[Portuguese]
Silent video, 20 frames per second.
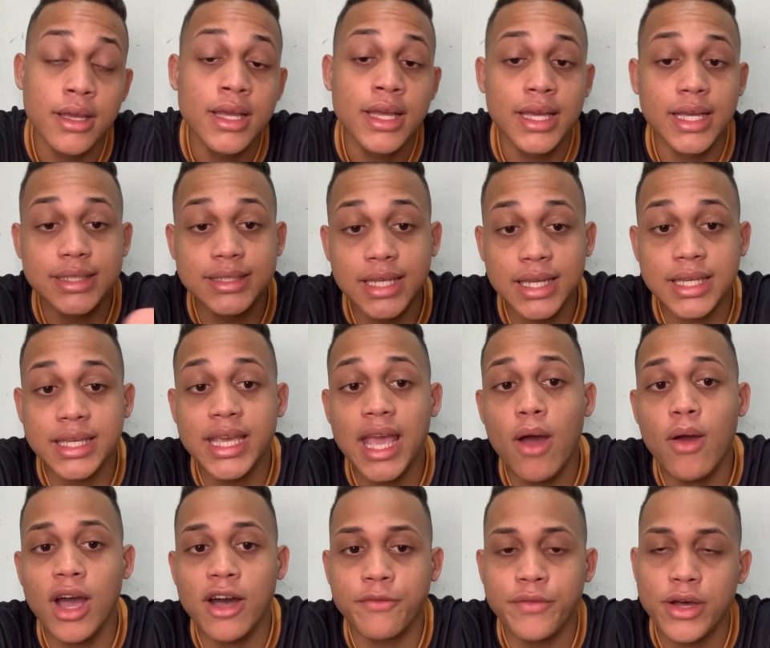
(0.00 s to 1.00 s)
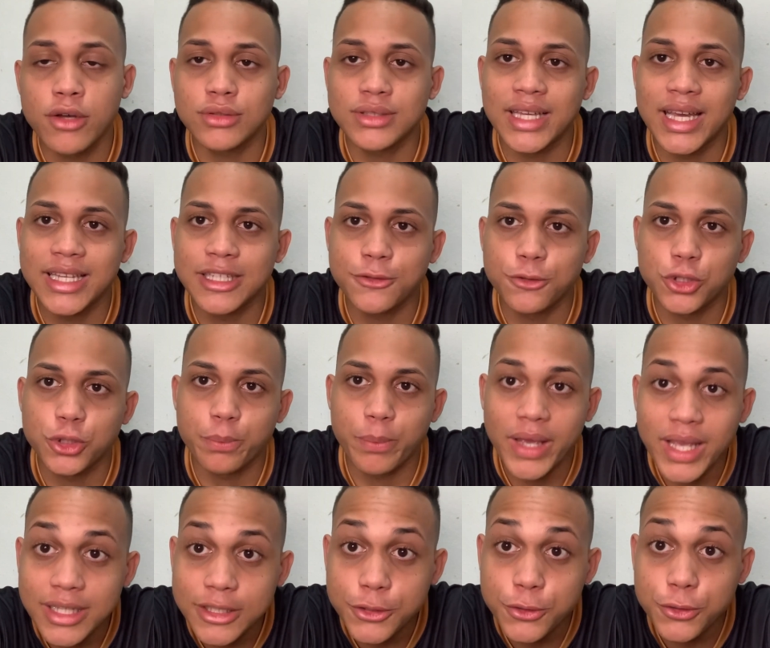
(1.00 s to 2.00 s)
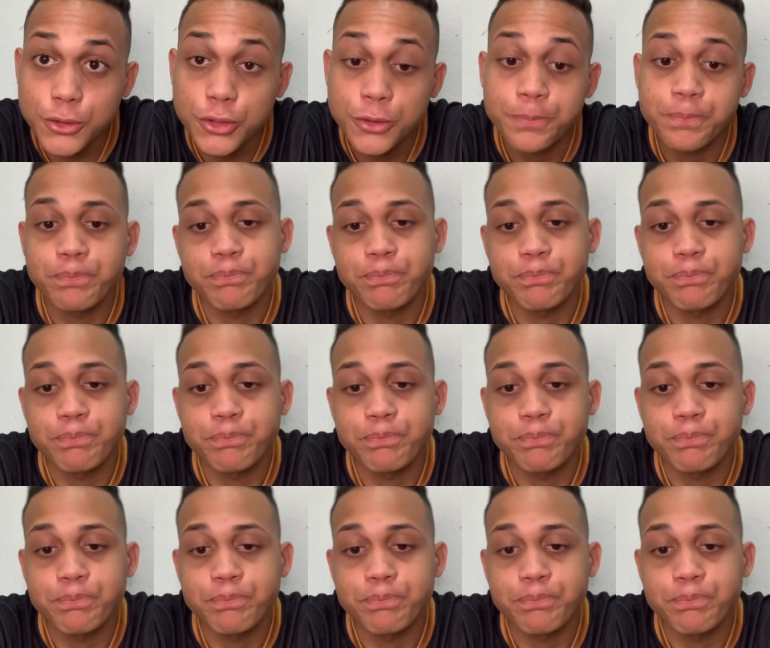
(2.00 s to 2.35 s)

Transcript: Ezequiel e Rafael Thierry suspensos.